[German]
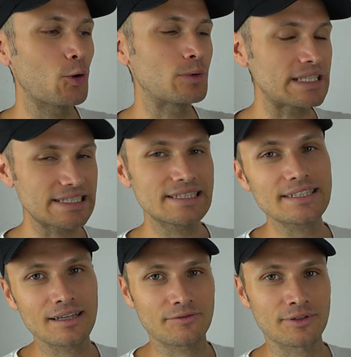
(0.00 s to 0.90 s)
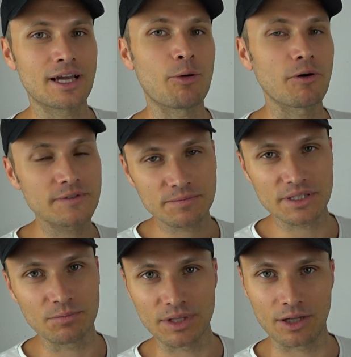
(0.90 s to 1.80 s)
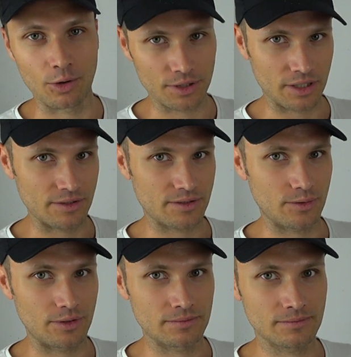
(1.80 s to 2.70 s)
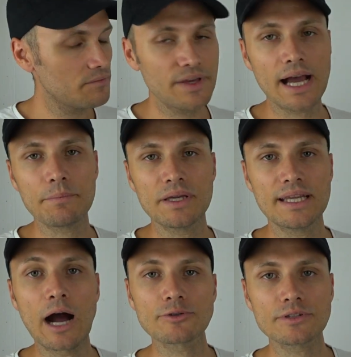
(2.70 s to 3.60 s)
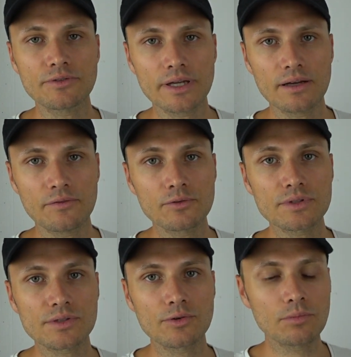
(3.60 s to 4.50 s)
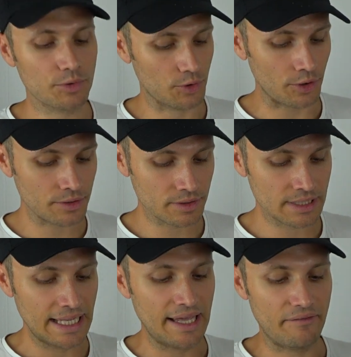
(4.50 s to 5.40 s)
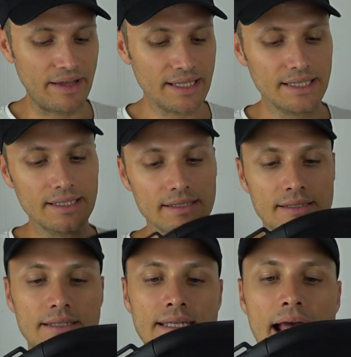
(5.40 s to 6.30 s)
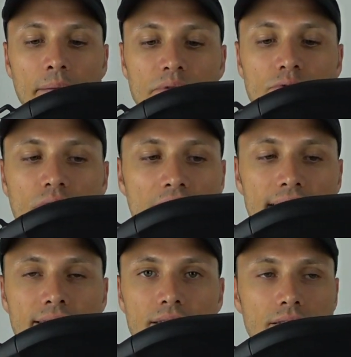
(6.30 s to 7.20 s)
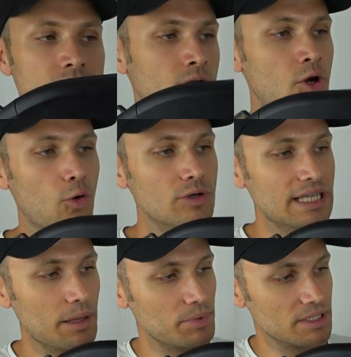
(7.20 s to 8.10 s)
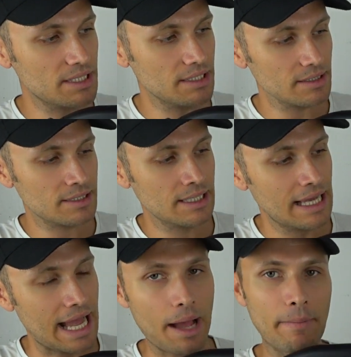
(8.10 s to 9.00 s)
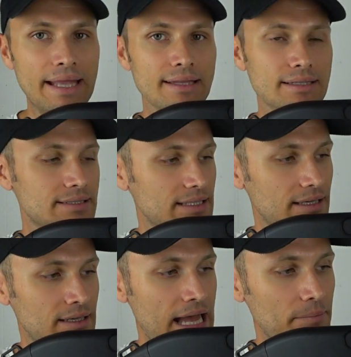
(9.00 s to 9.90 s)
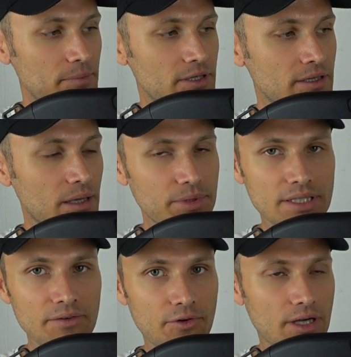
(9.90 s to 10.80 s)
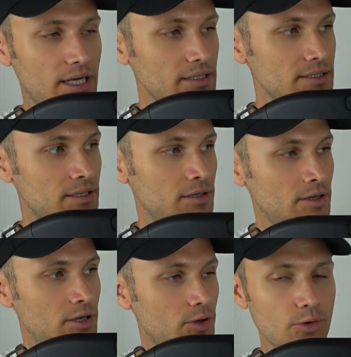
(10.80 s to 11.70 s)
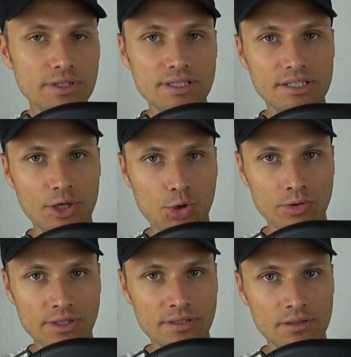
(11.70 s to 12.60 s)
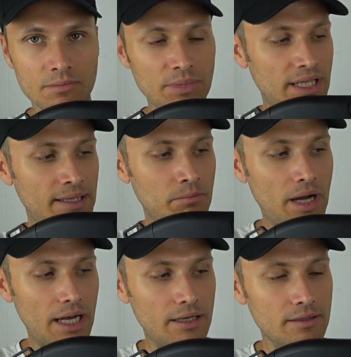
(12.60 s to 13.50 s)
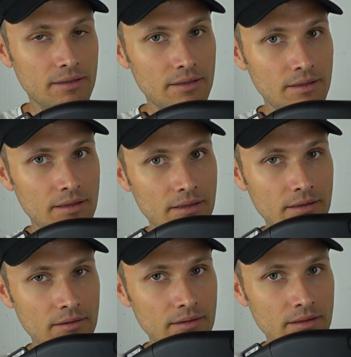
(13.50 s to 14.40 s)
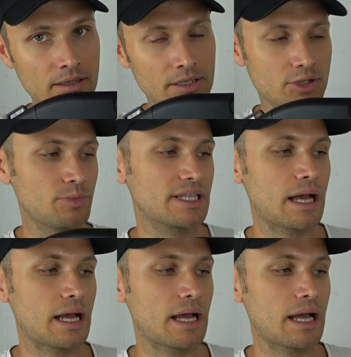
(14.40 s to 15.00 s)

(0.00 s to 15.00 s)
und die ist nicht dafür da, auf 70 Meter Leute rauszuholen. Wir haben hier die Auto-Trigger-Funktion, bedeutet, wenn ihr den Abzug haltet und repetiert, am Ende des äh, Ab, äh, Repetiervorgangs löst sich der Schuss mit jedem Mal. Halt. Somit